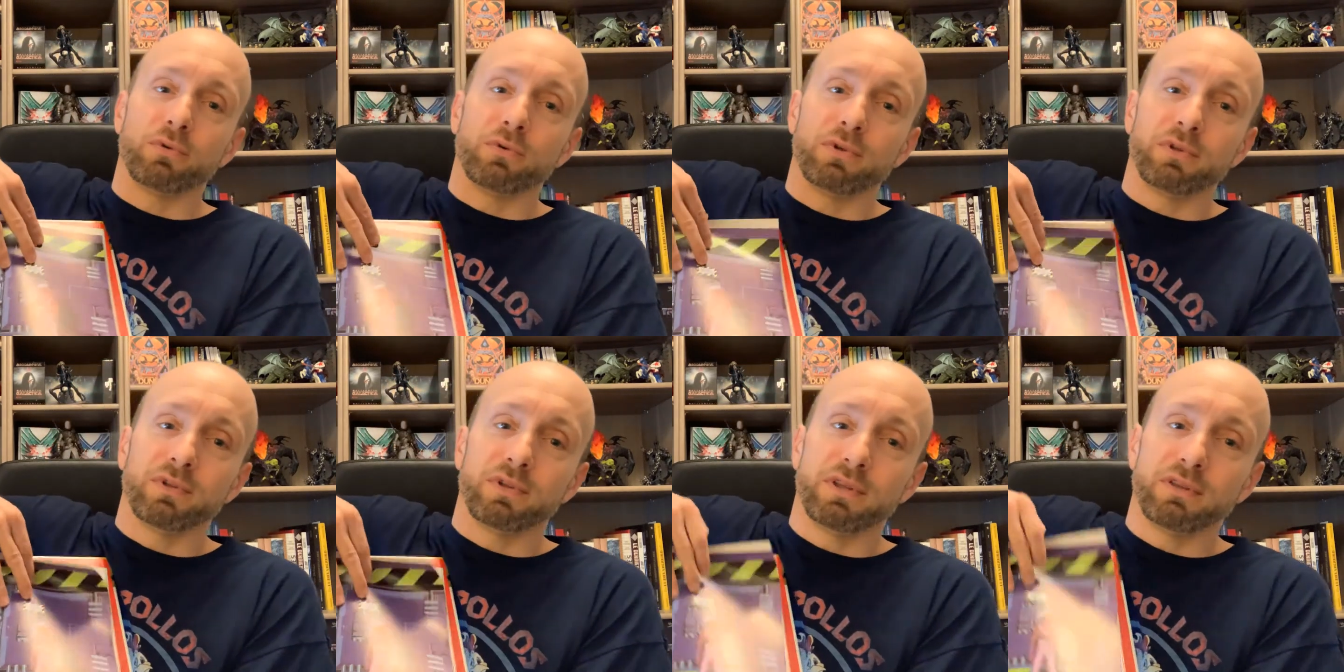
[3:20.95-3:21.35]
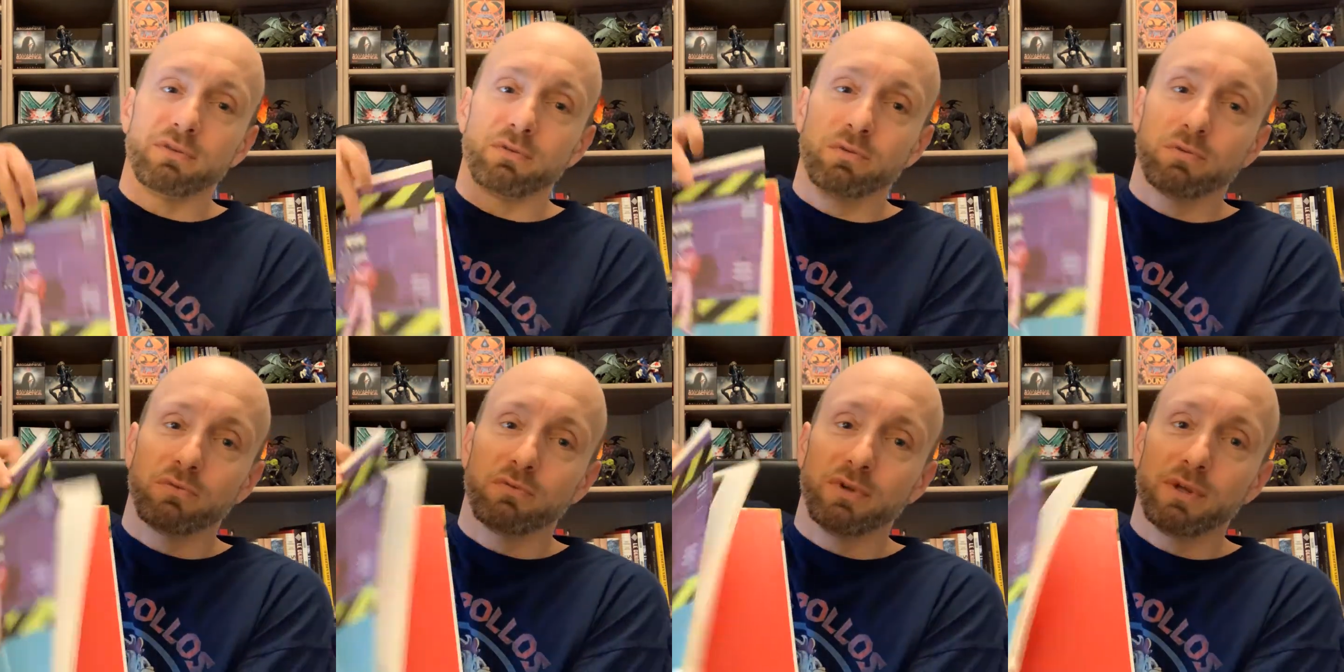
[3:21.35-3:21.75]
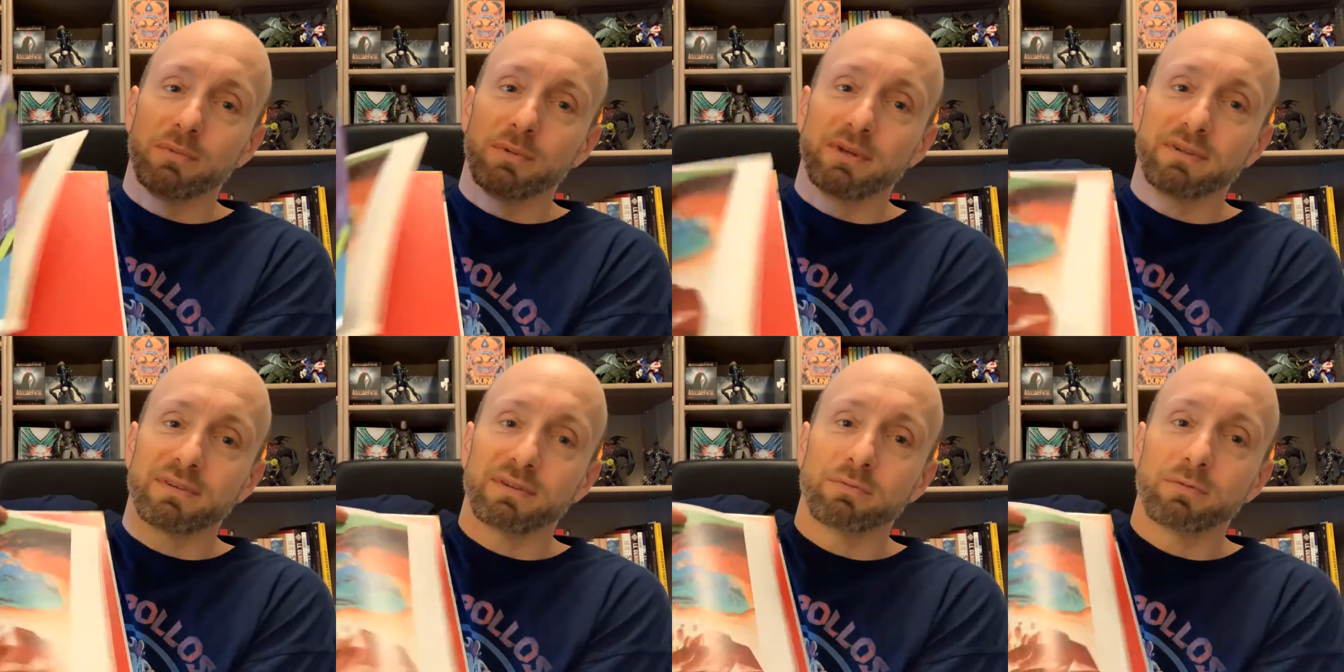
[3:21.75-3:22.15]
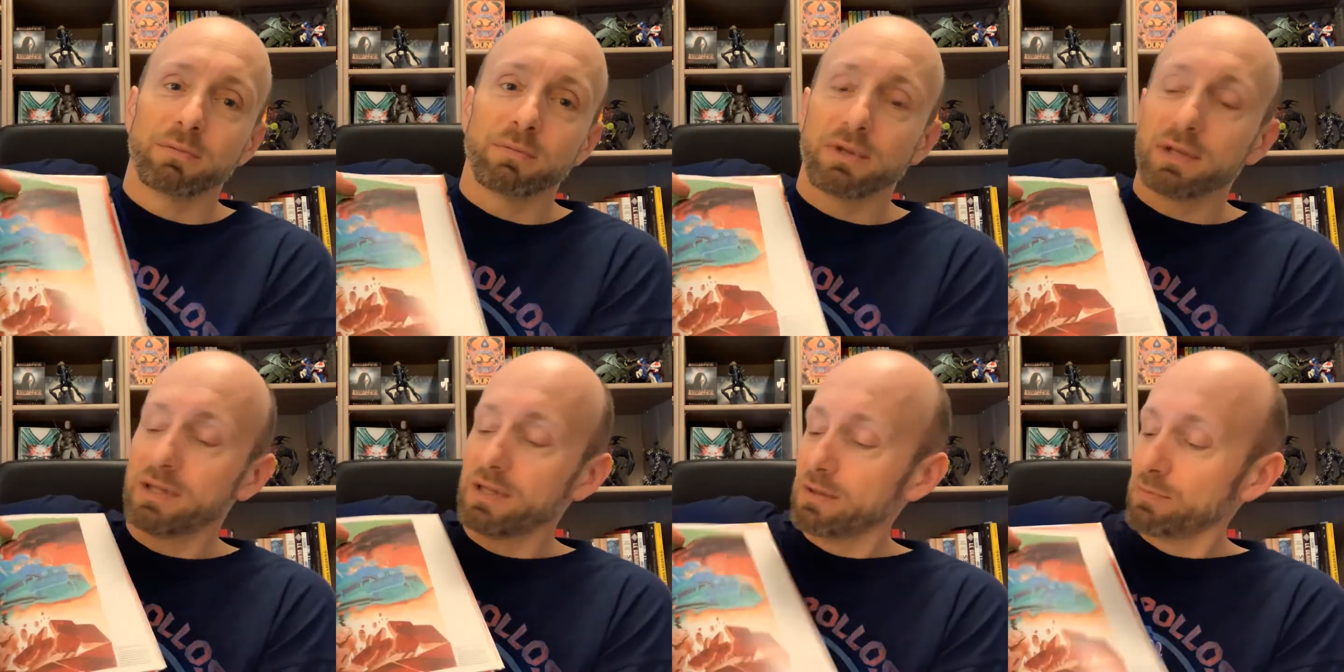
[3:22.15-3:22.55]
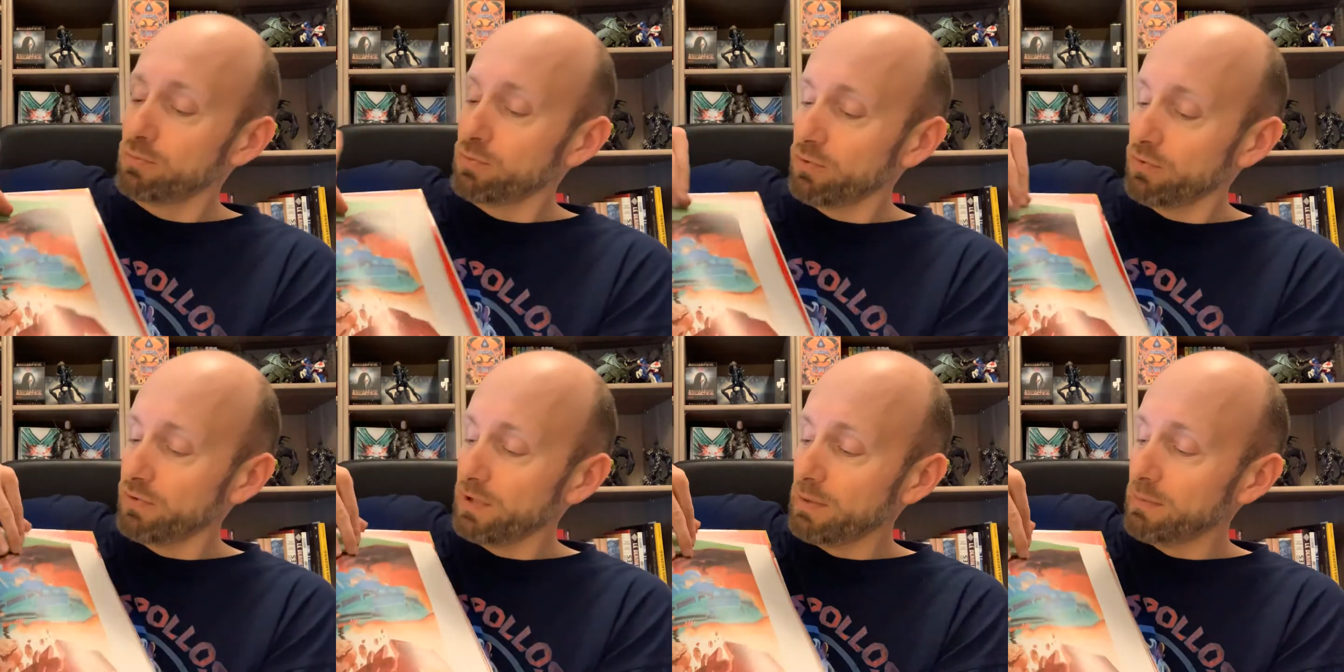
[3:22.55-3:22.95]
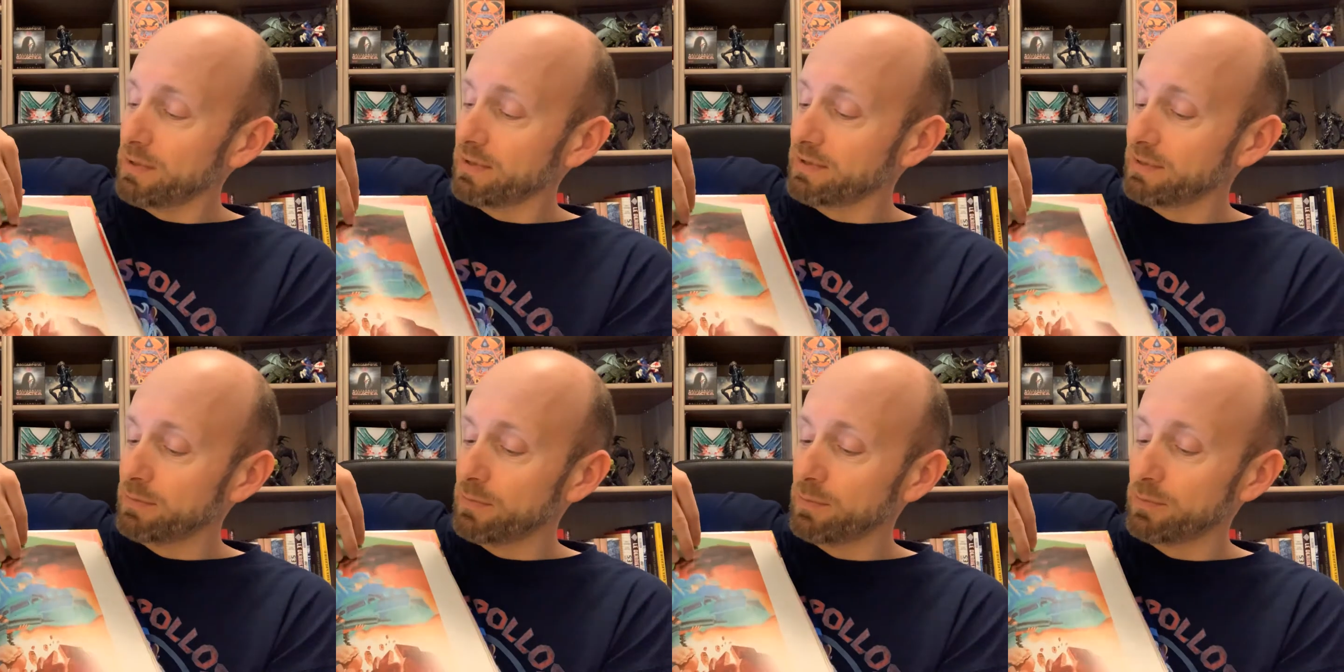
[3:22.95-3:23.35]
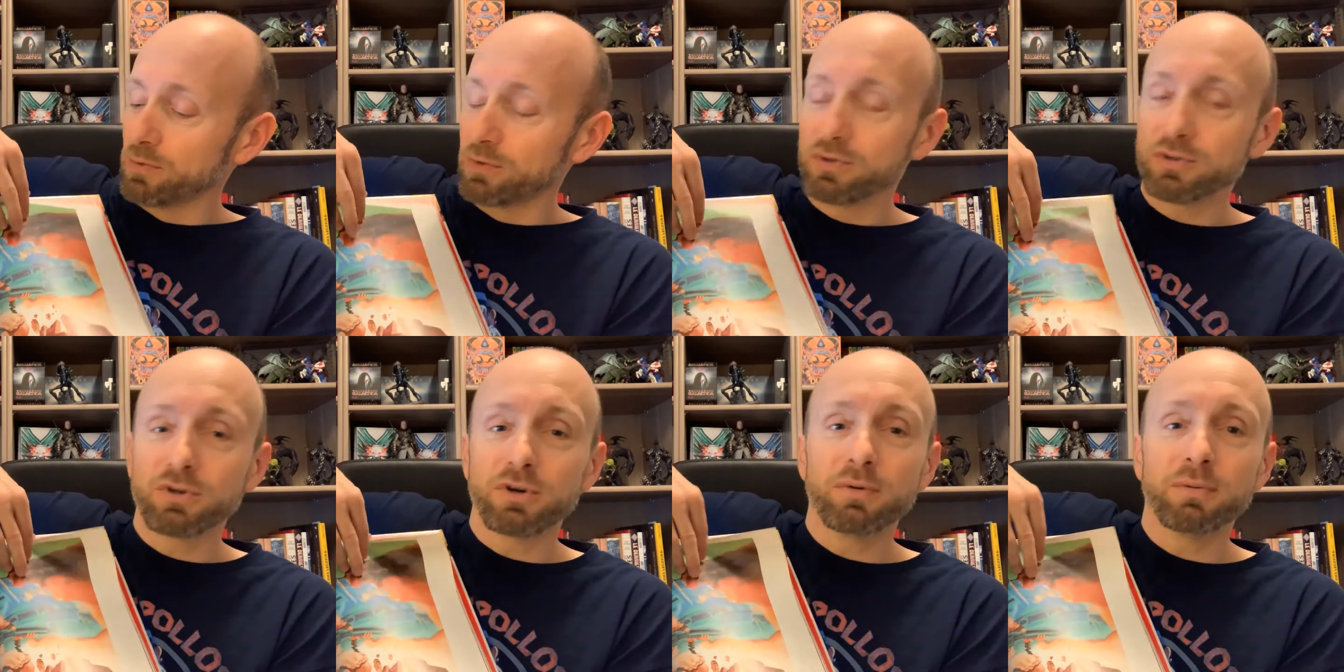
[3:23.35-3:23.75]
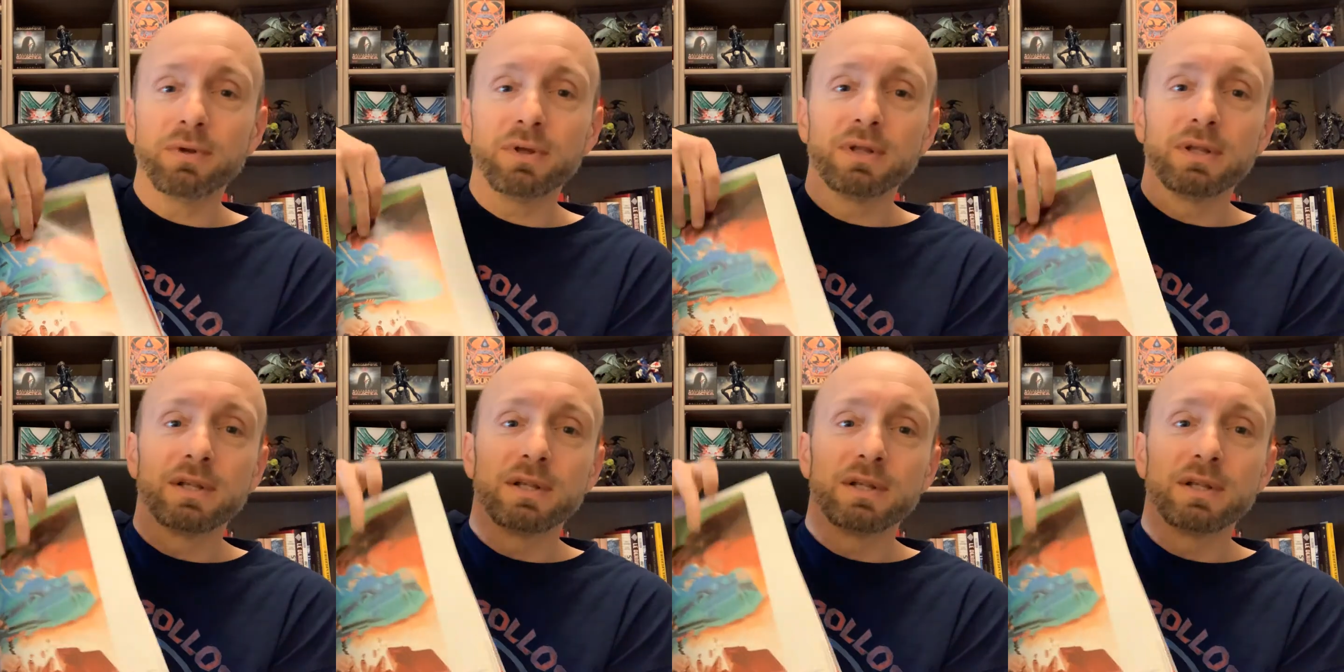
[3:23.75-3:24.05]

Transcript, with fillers: ils ont fait un maximum Glénat pour faire un maximum de tomes.